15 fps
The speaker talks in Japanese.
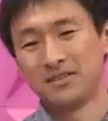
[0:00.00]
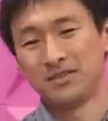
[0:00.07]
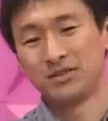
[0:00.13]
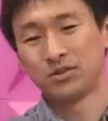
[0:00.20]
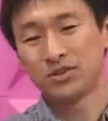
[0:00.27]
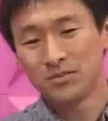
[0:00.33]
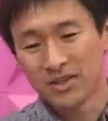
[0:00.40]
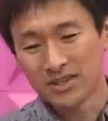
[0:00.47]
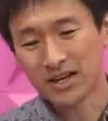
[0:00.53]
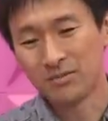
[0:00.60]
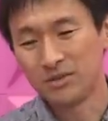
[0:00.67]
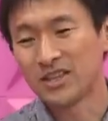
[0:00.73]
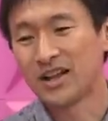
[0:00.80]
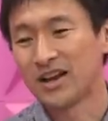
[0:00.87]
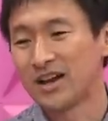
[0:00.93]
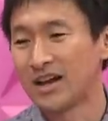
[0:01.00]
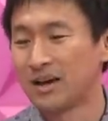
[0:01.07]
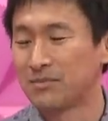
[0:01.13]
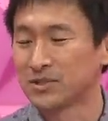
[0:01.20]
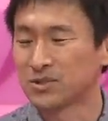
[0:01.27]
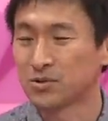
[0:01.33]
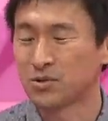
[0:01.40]
ドキュメンタリー見たら
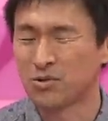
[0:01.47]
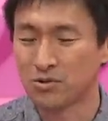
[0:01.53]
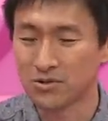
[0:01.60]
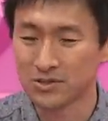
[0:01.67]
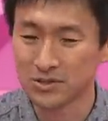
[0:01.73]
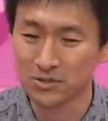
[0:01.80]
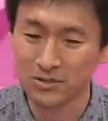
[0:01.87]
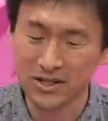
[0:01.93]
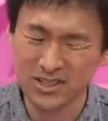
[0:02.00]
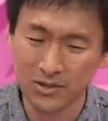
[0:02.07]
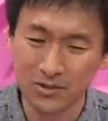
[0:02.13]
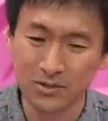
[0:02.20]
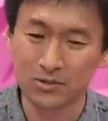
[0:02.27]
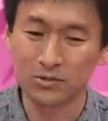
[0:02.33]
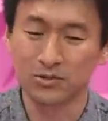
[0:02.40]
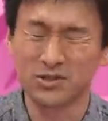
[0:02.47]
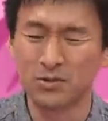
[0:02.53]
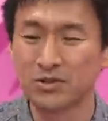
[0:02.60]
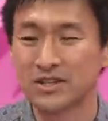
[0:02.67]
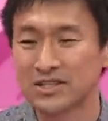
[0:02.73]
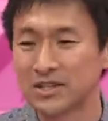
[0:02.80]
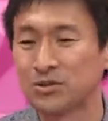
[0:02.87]
やっぱそ心の底からその人を
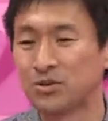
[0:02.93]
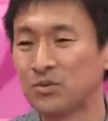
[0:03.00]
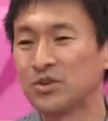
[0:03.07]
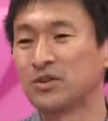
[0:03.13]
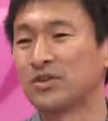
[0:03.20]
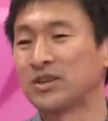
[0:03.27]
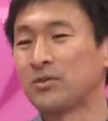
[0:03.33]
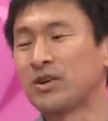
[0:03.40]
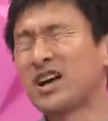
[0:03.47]
尊敬してるドキュメンタリー見た分